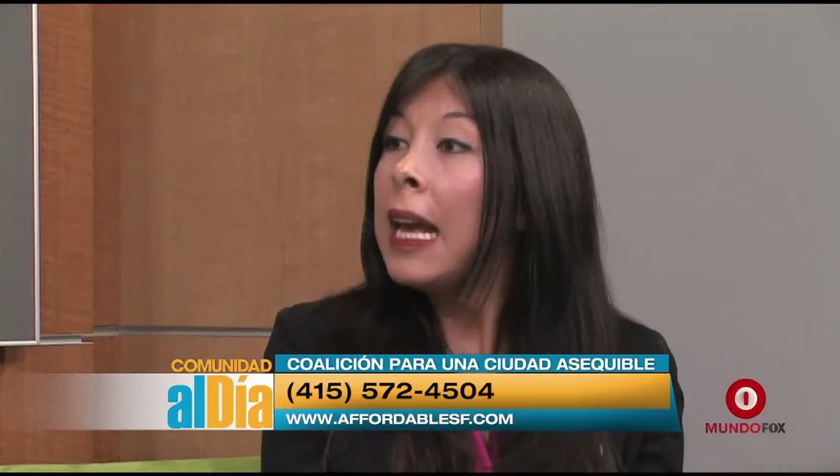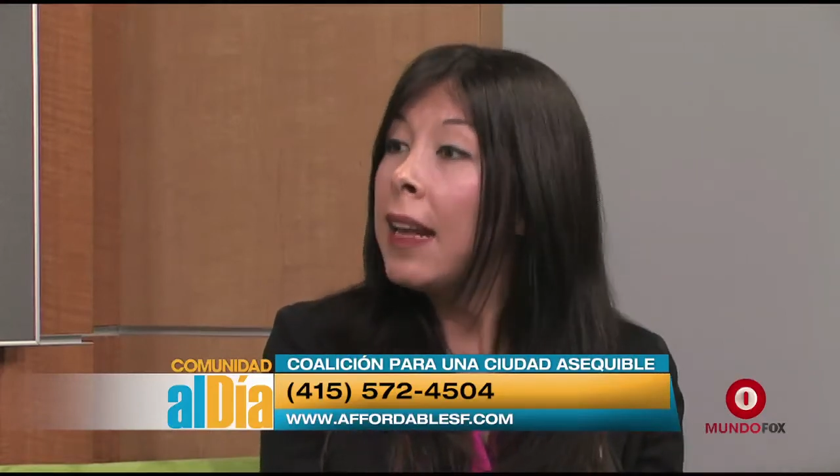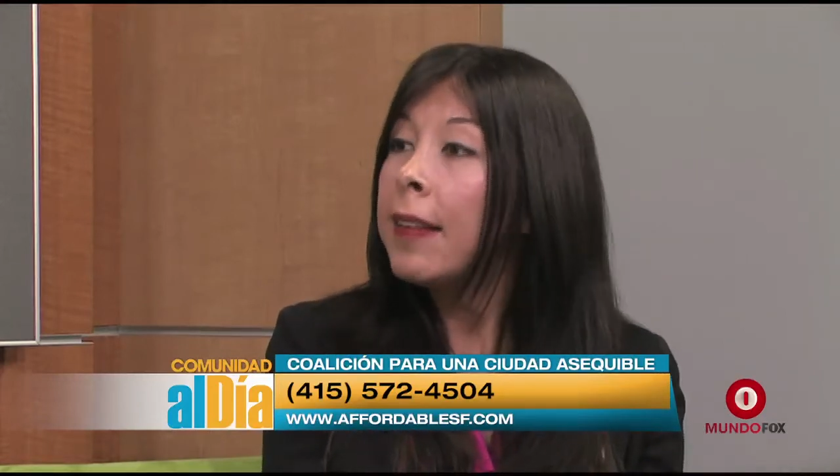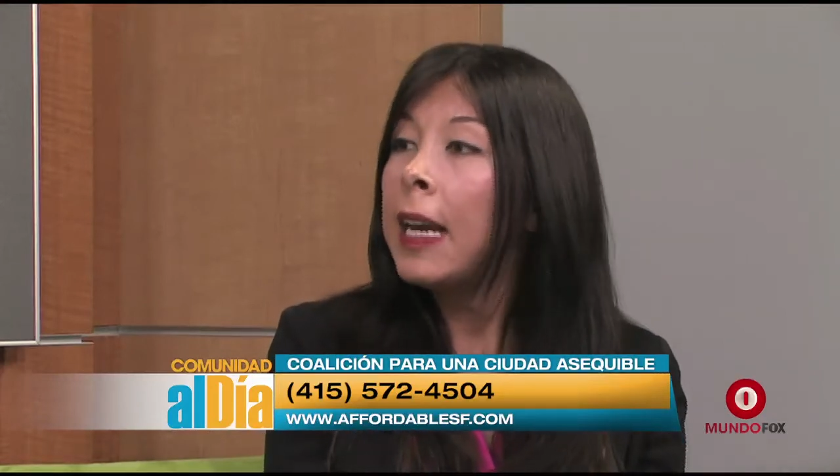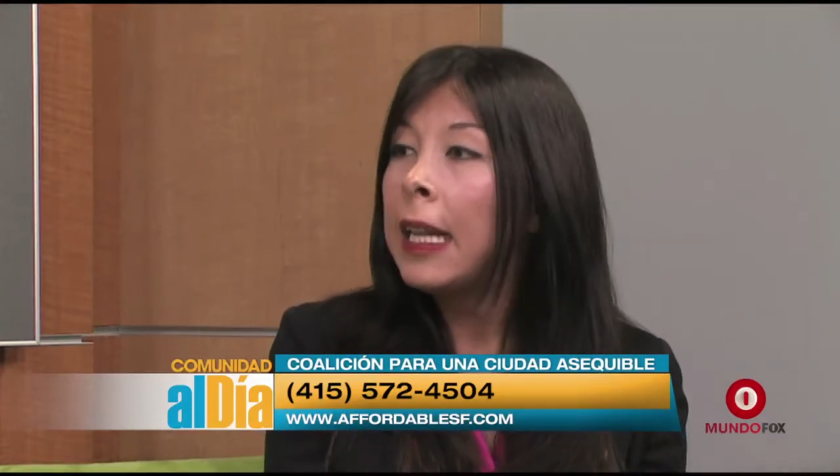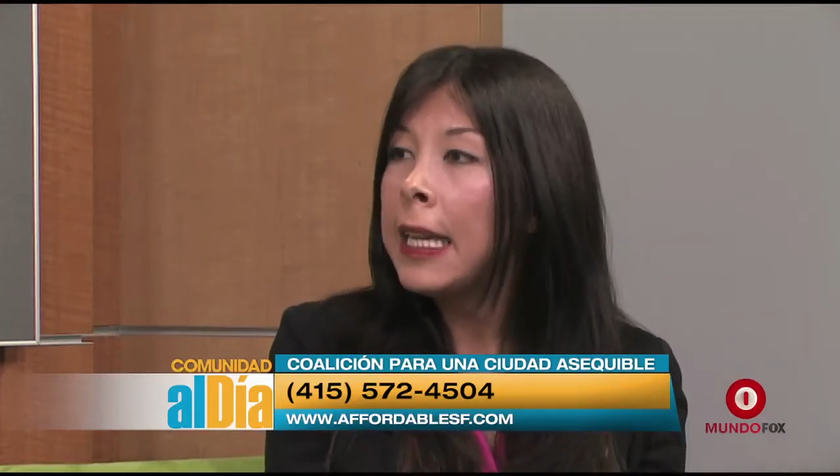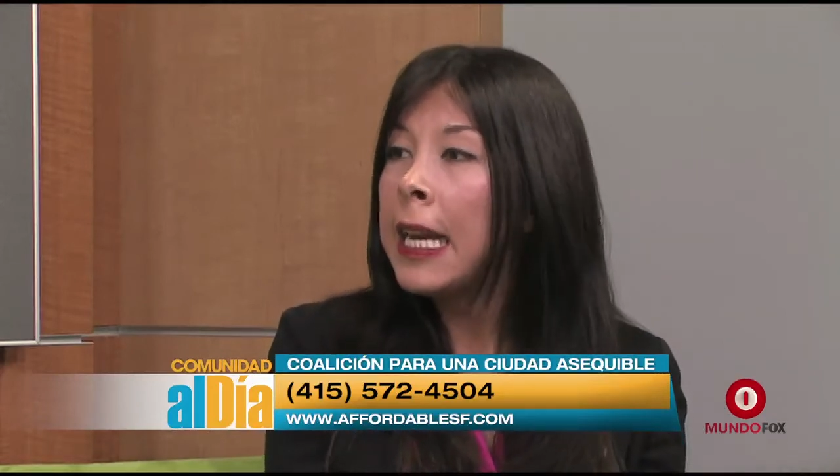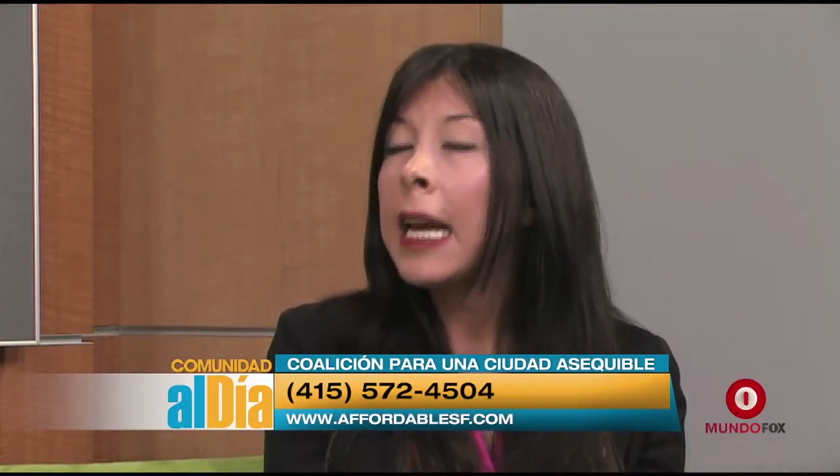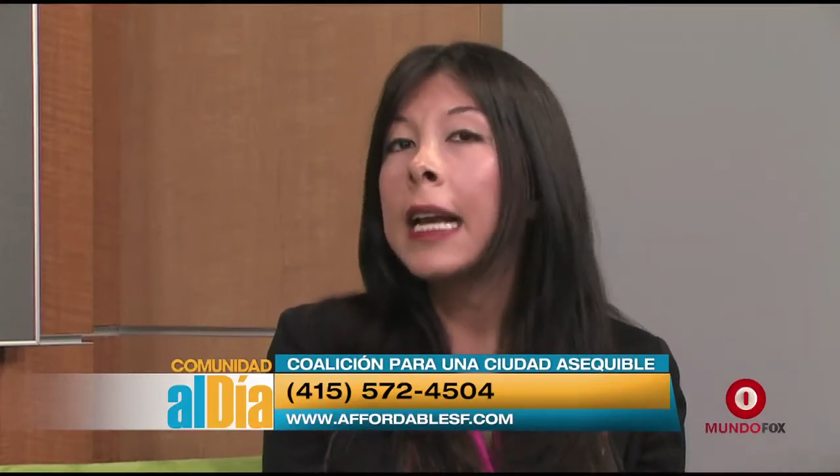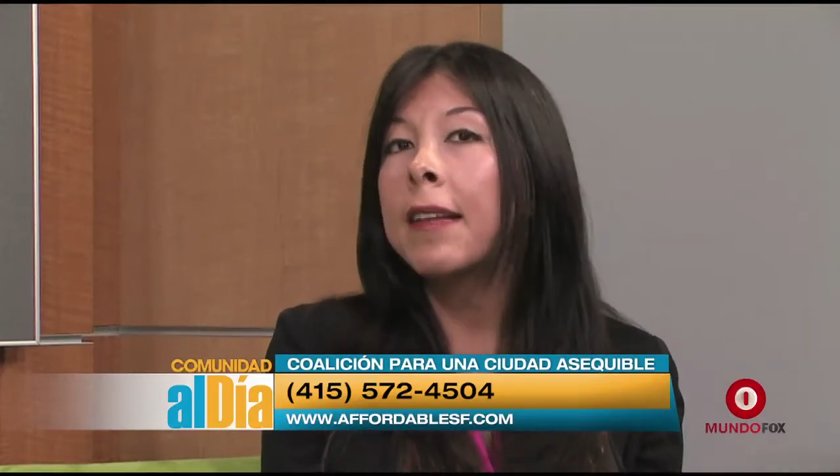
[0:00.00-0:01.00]
Ese es el
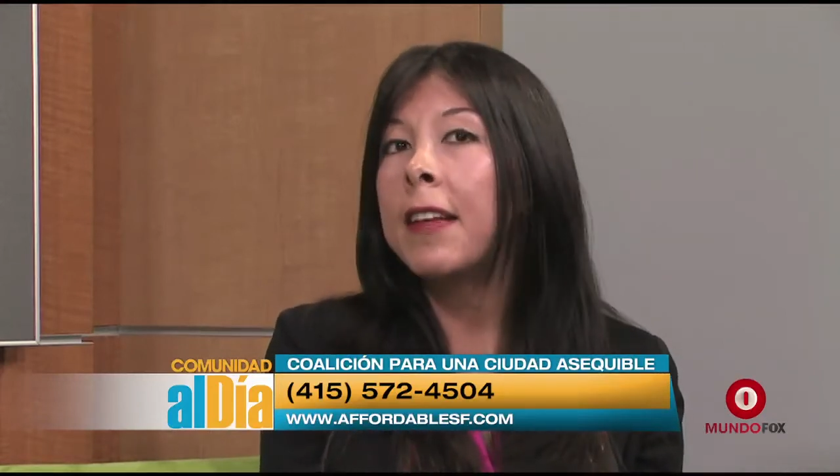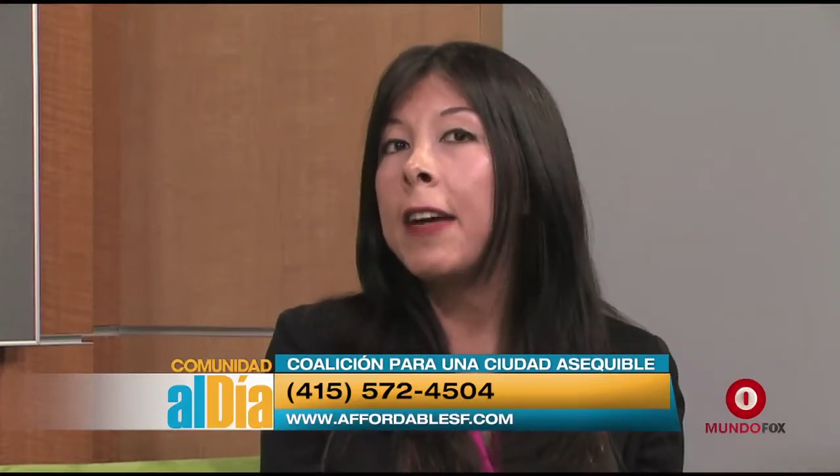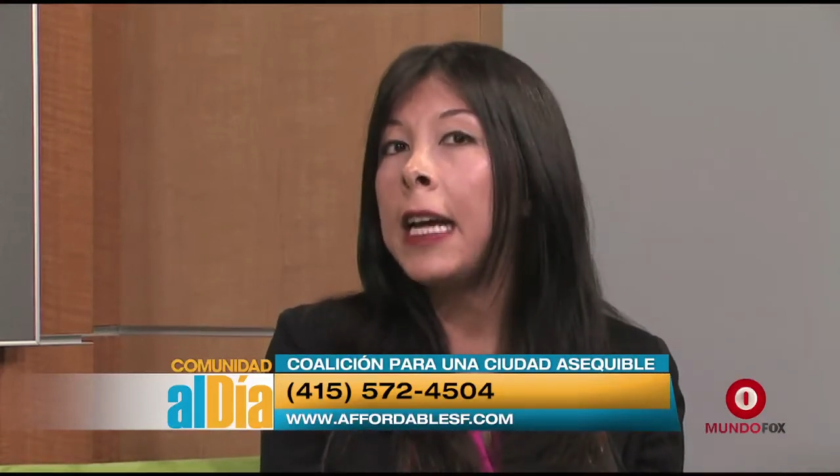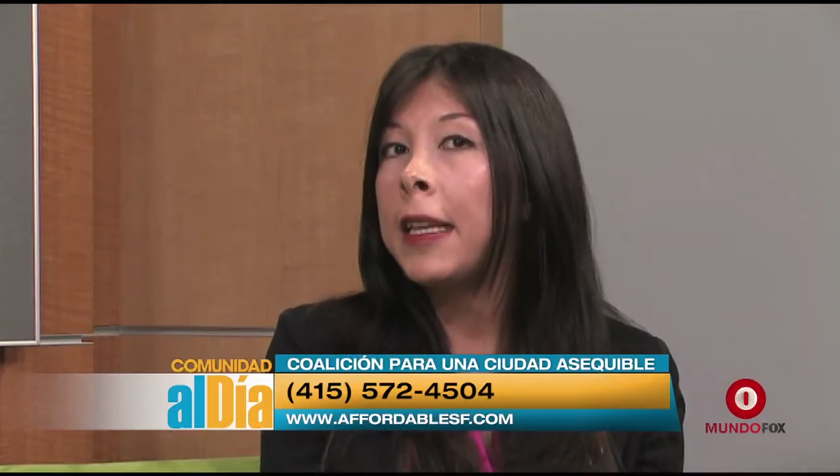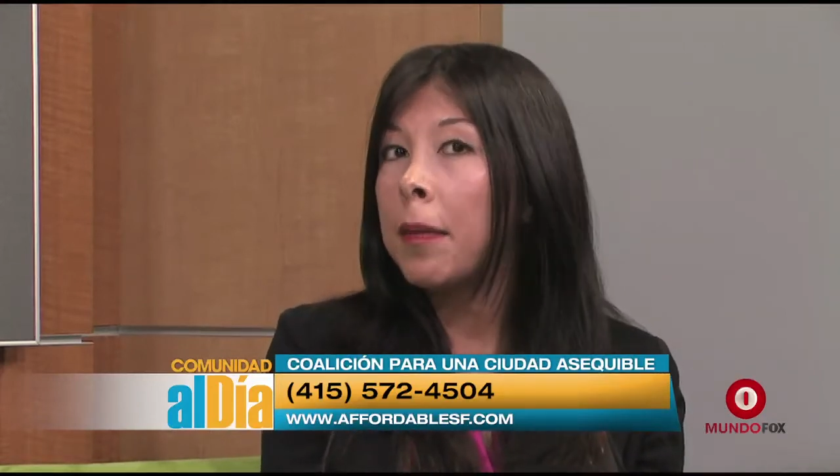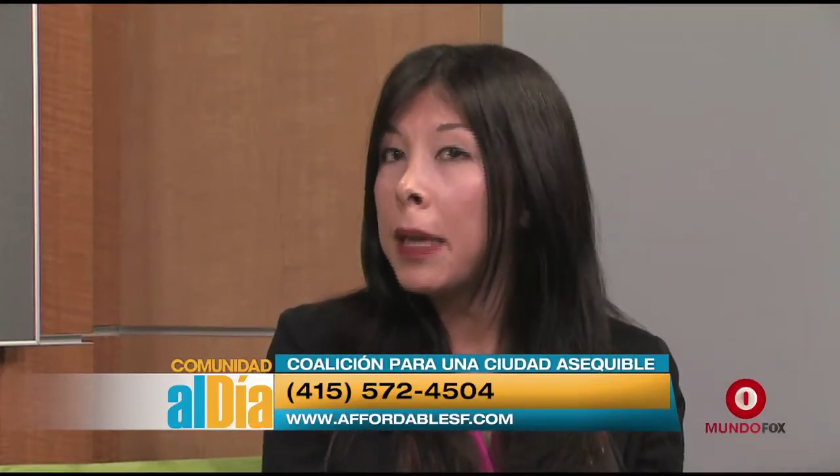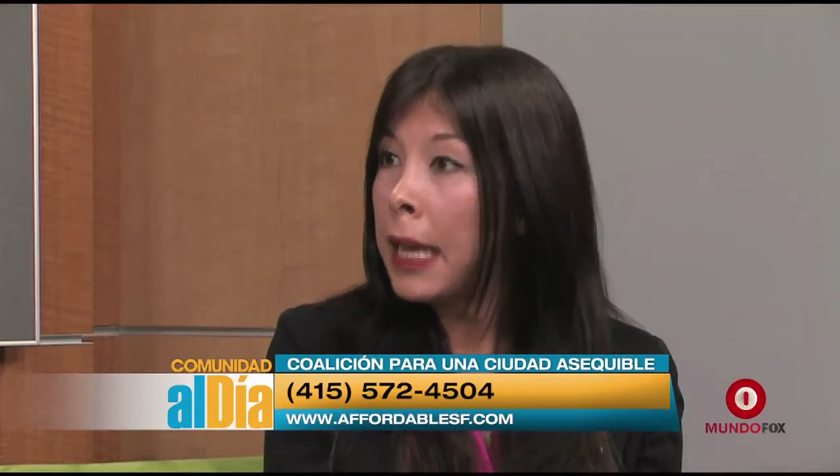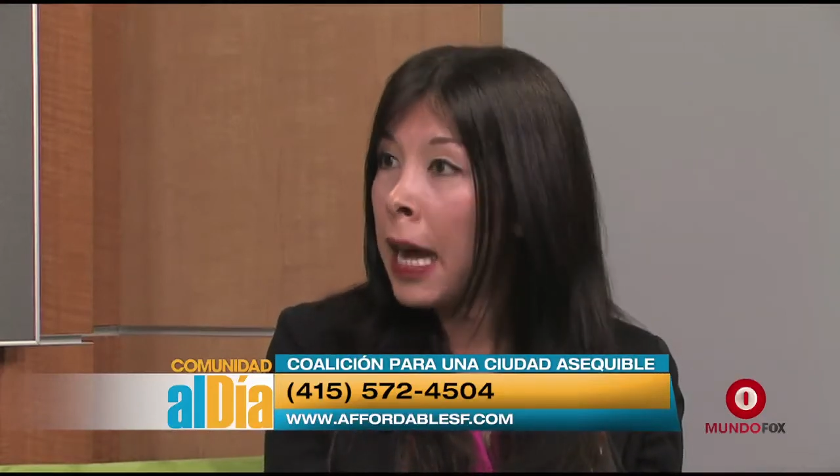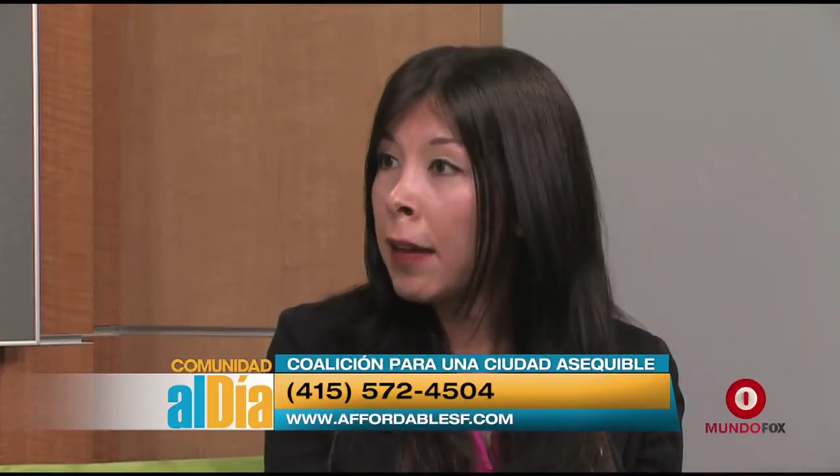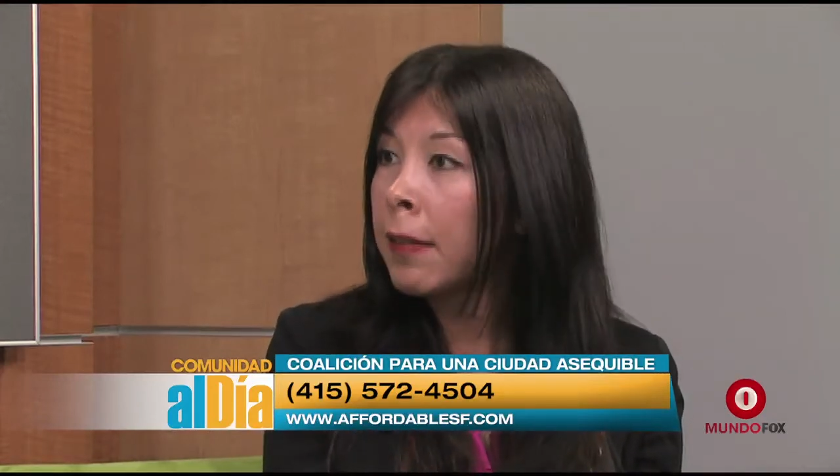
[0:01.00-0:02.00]
día en que se va a
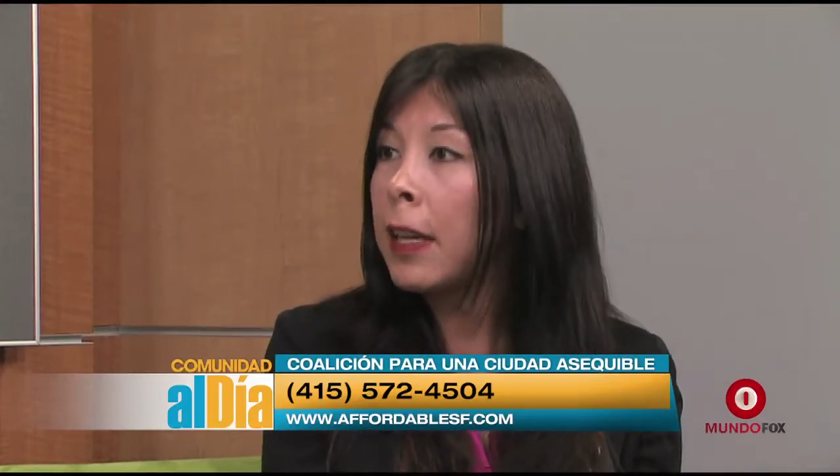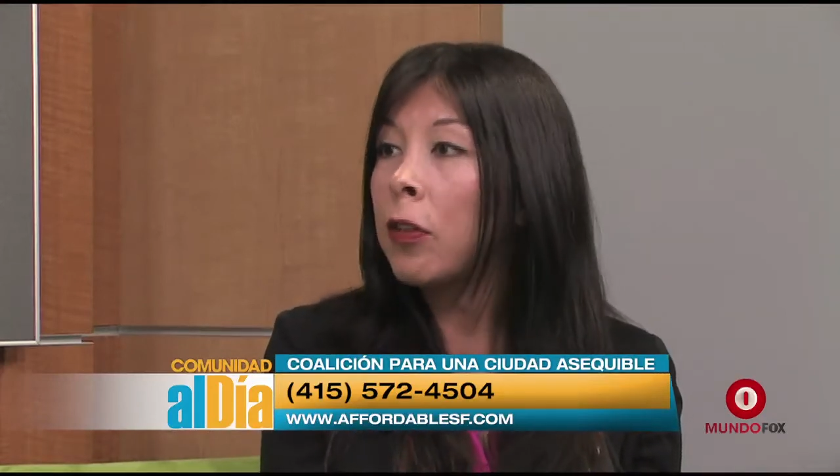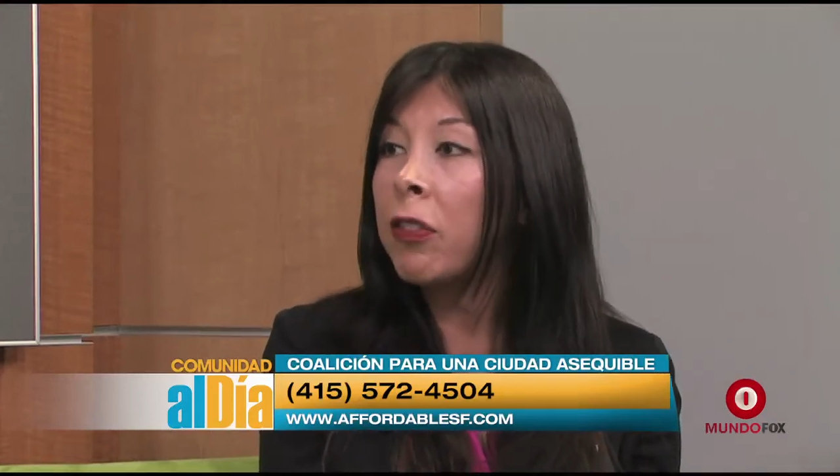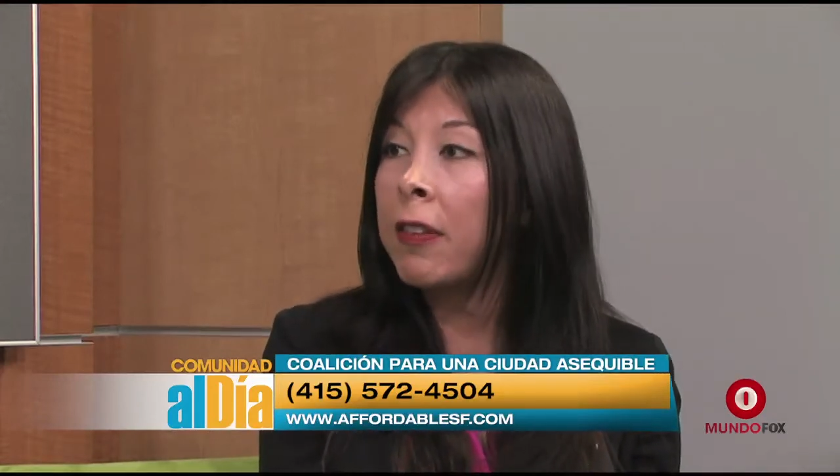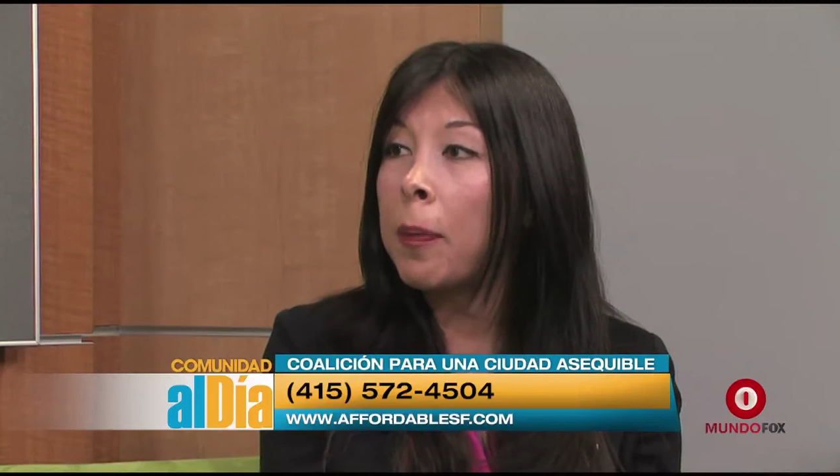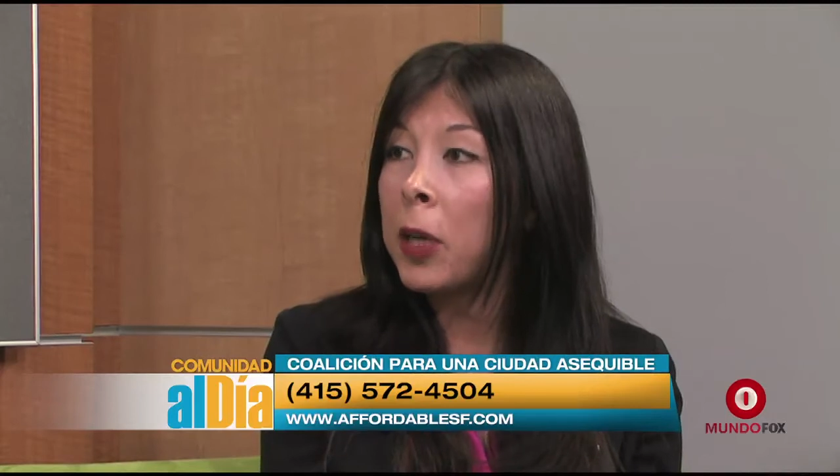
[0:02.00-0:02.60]
determinar si esto se va a